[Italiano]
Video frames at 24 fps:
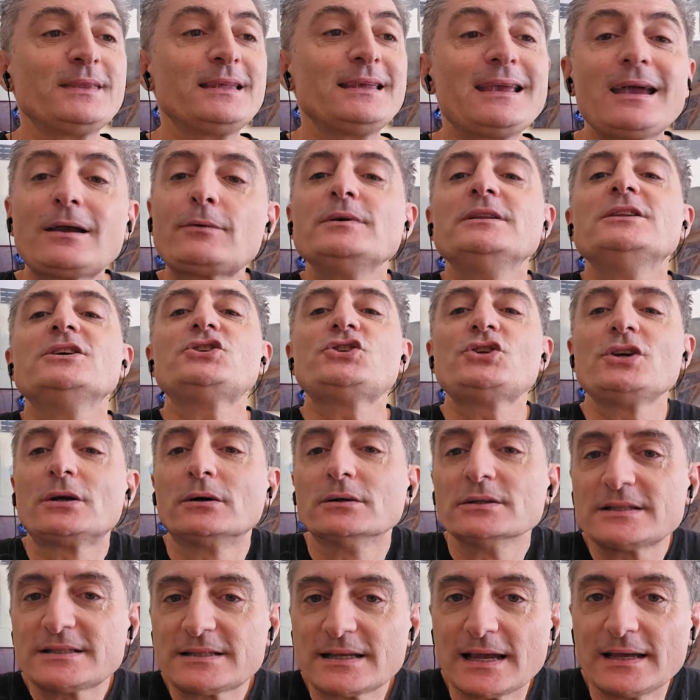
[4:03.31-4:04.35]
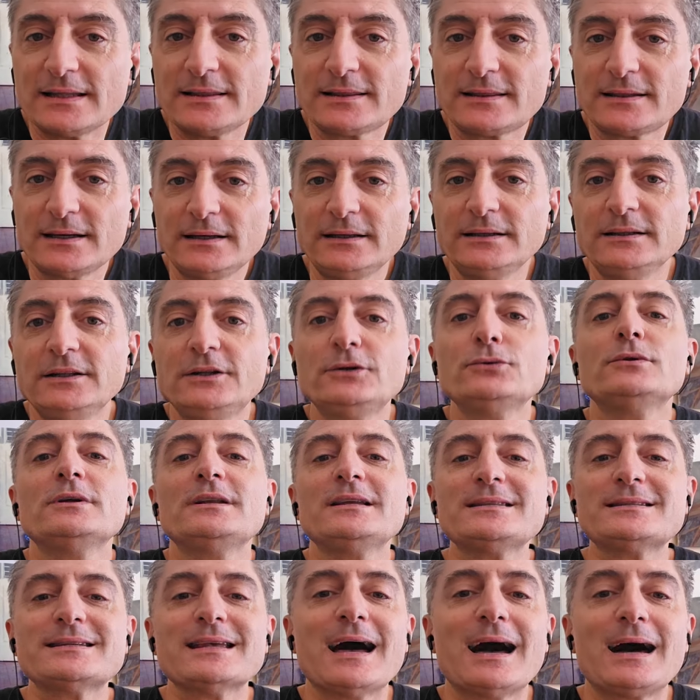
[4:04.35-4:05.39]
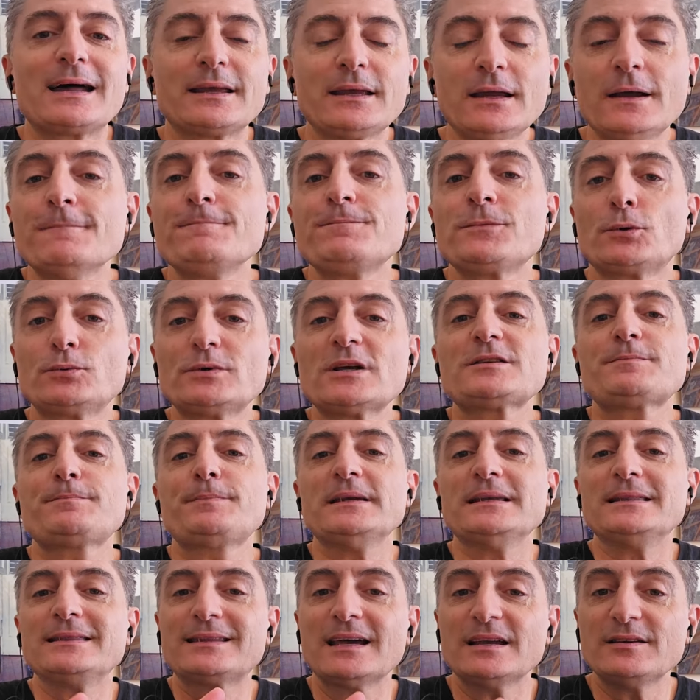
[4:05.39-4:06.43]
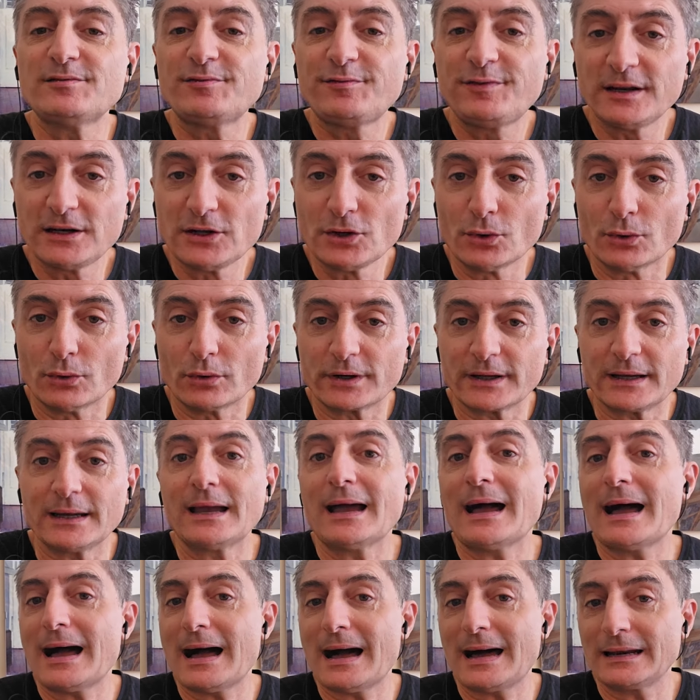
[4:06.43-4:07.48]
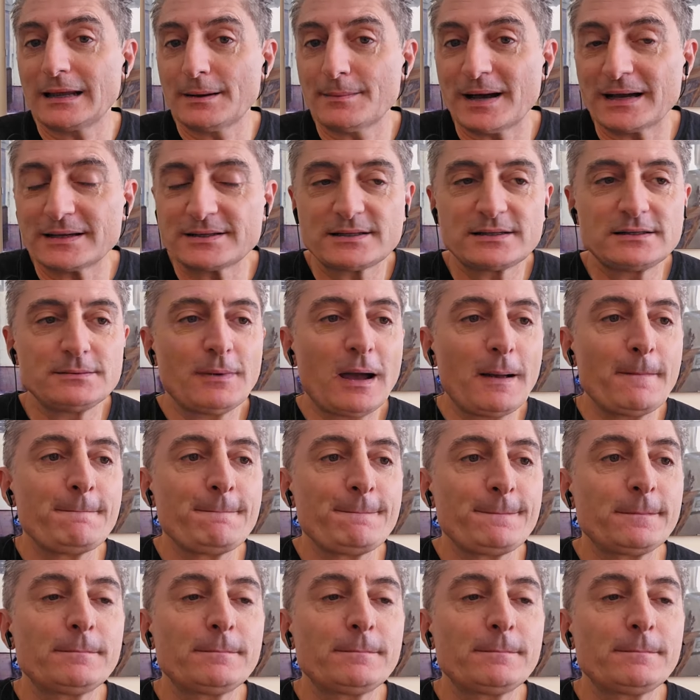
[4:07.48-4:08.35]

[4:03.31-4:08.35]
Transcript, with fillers: e quindi ci consente di utilizzare una spinta inferiore alla massima,